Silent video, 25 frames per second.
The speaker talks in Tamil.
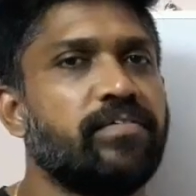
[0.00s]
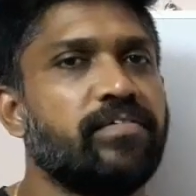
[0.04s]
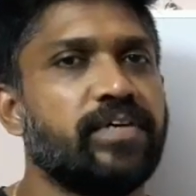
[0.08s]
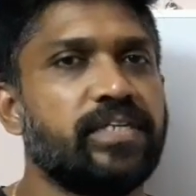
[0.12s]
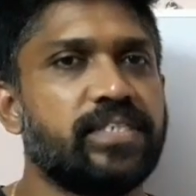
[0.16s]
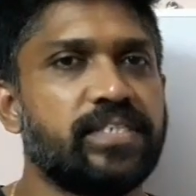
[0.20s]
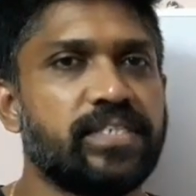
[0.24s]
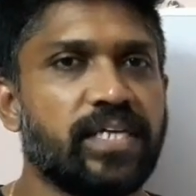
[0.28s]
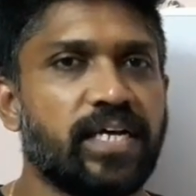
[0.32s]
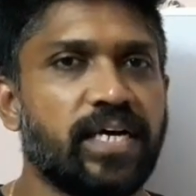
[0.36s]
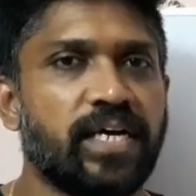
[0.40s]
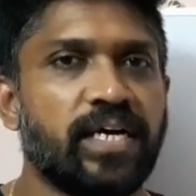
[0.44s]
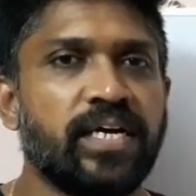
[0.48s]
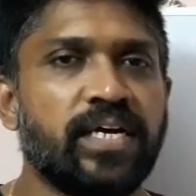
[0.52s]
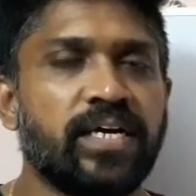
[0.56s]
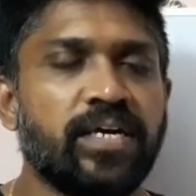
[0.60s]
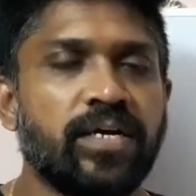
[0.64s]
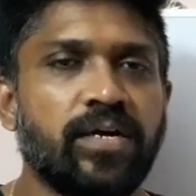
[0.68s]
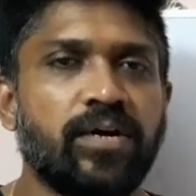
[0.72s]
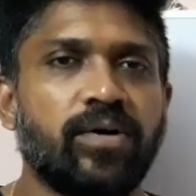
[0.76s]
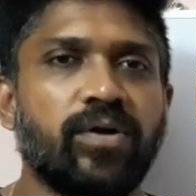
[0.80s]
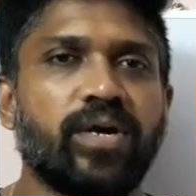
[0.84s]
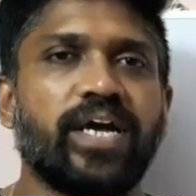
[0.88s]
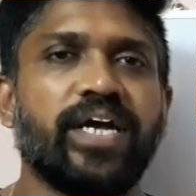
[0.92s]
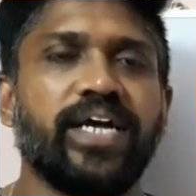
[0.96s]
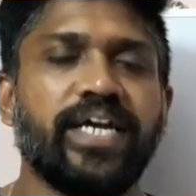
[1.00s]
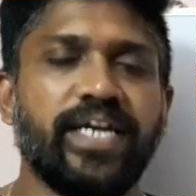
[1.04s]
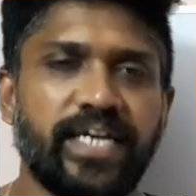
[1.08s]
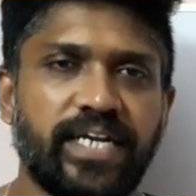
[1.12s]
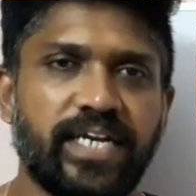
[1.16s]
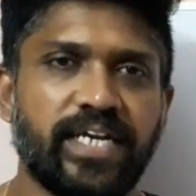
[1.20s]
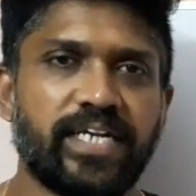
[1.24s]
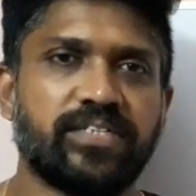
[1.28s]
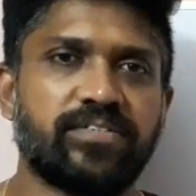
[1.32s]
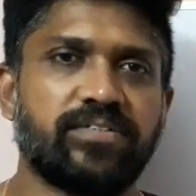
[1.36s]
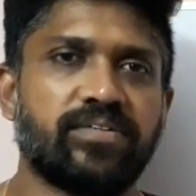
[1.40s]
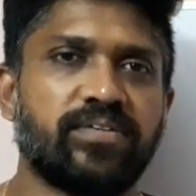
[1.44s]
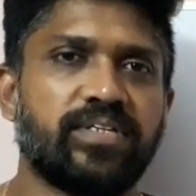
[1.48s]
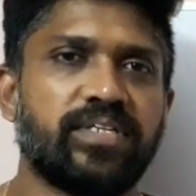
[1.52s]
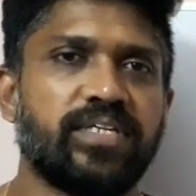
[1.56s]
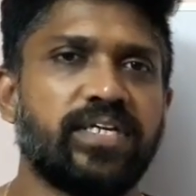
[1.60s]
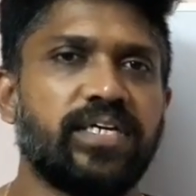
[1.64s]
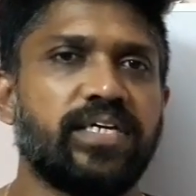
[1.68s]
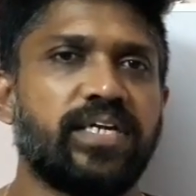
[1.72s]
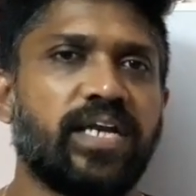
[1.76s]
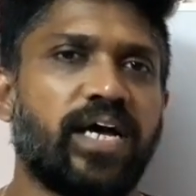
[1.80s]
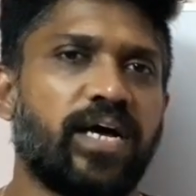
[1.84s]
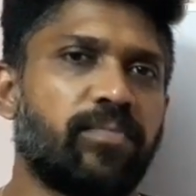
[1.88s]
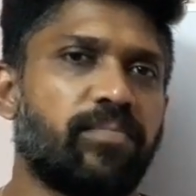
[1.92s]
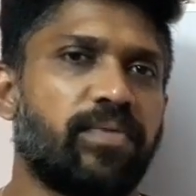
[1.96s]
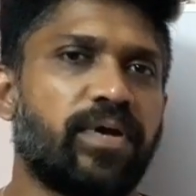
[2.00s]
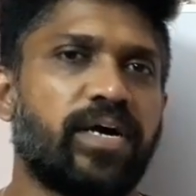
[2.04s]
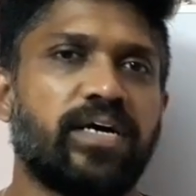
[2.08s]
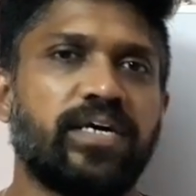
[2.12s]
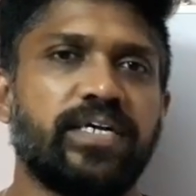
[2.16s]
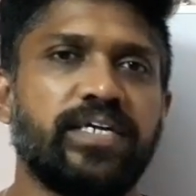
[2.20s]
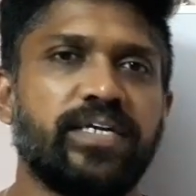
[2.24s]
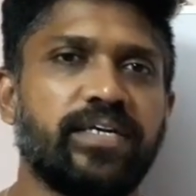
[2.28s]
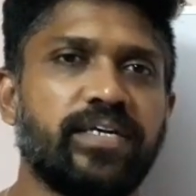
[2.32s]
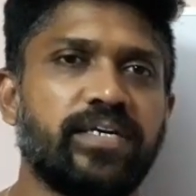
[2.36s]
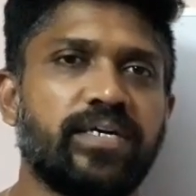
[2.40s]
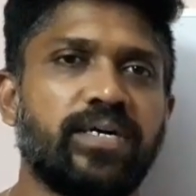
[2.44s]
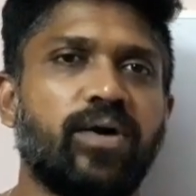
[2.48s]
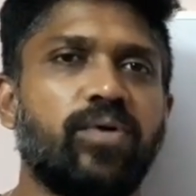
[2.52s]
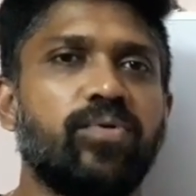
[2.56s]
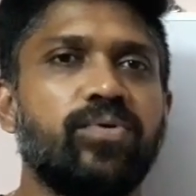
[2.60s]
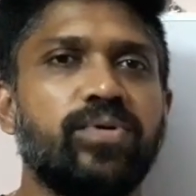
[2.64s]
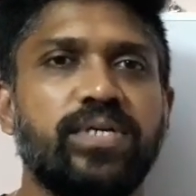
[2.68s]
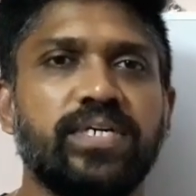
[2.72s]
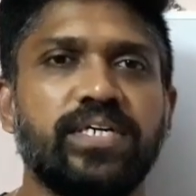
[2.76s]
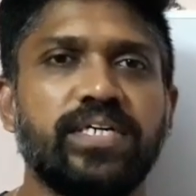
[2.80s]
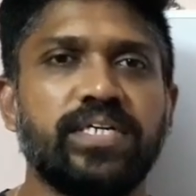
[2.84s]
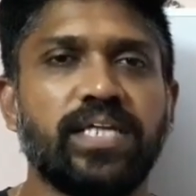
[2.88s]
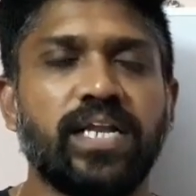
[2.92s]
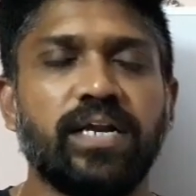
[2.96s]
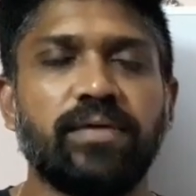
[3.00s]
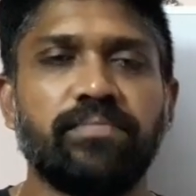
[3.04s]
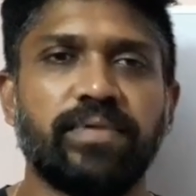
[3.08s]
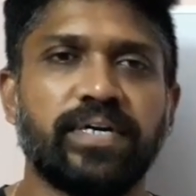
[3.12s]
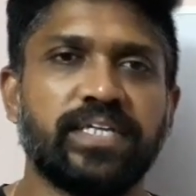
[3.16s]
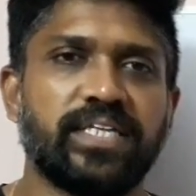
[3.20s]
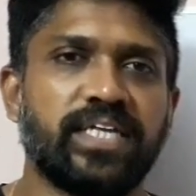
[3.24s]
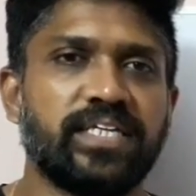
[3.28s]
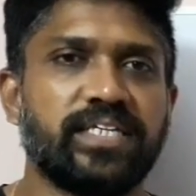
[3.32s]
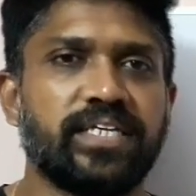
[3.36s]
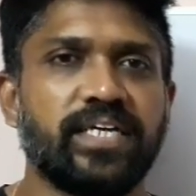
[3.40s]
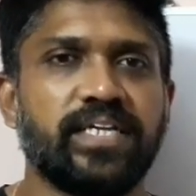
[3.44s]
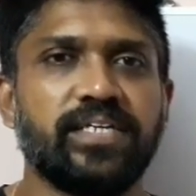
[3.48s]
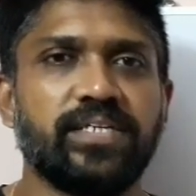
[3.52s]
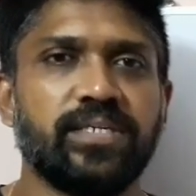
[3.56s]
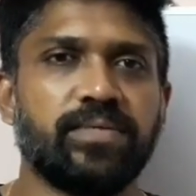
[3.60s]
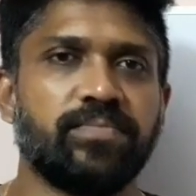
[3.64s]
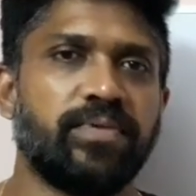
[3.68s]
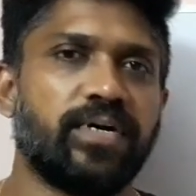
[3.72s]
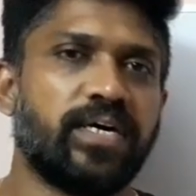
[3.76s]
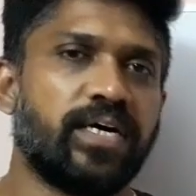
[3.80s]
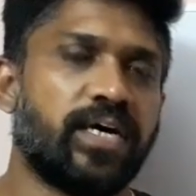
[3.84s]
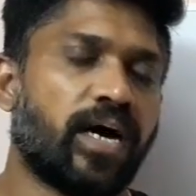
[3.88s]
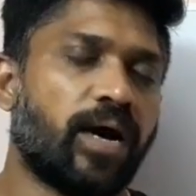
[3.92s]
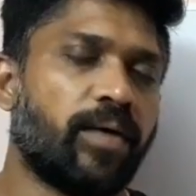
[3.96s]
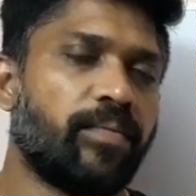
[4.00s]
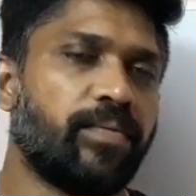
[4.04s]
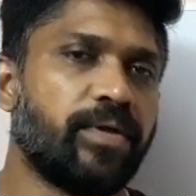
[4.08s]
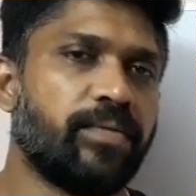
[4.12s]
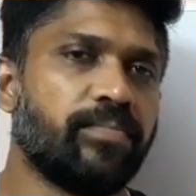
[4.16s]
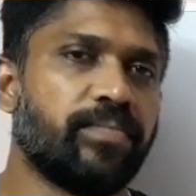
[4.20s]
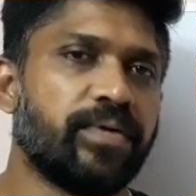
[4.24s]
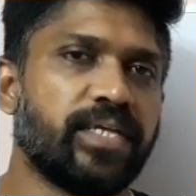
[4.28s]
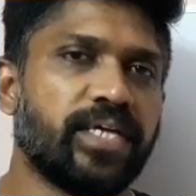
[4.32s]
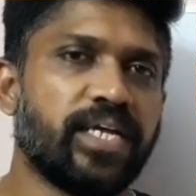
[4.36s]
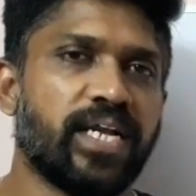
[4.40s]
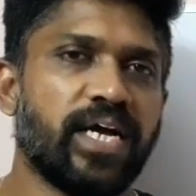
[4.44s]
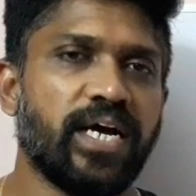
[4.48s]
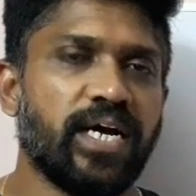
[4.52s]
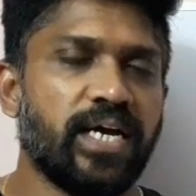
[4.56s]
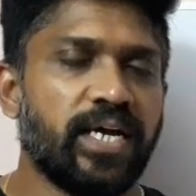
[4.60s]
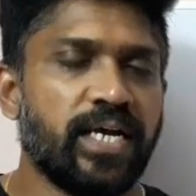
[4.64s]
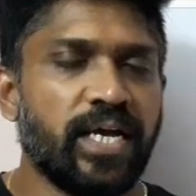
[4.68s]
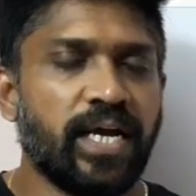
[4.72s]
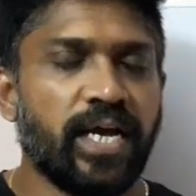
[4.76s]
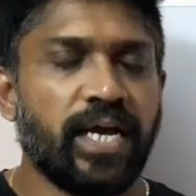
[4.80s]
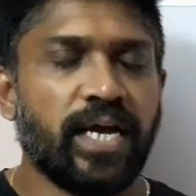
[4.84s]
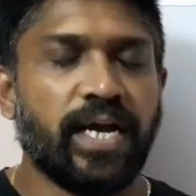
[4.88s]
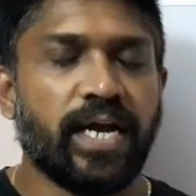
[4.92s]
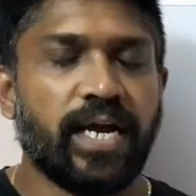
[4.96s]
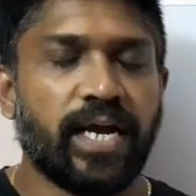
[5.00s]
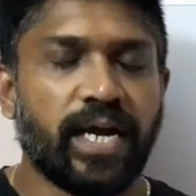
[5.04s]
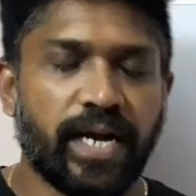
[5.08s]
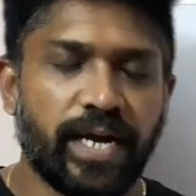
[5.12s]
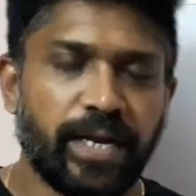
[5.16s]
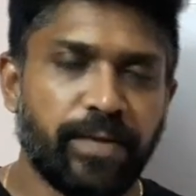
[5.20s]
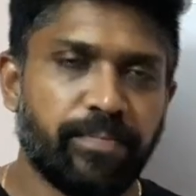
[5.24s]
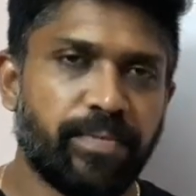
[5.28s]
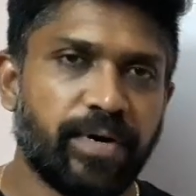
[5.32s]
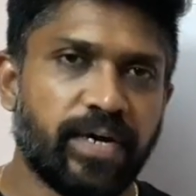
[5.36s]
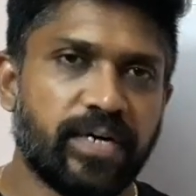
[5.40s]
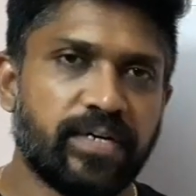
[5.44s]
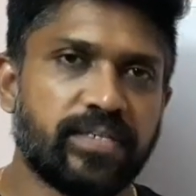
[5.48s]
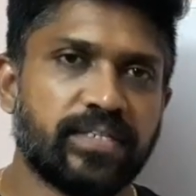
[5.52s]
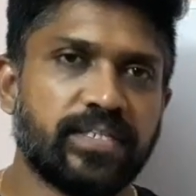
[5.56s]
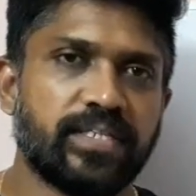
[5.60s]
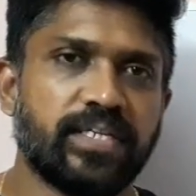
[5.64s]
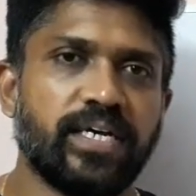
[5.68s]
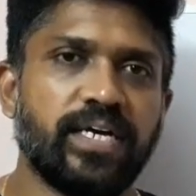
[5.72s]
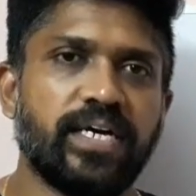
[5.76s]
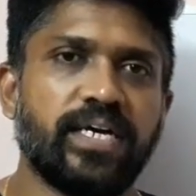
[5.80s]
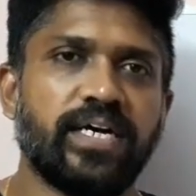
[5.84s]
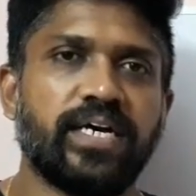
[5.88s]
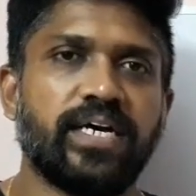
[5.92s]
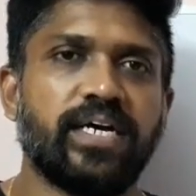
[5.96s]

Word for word: வச்சு தான் ஓகே ஹீட் ட்ரான்ஸ்ஃபர் வந்து நார்மலாக இன்னும் அவுட்டு இதெல்லாம் பார்த்தா தெரிஞ்சிருமா அப்படின்னு பார்த்தீங்கன்னா கண்டிப்பாக வந்து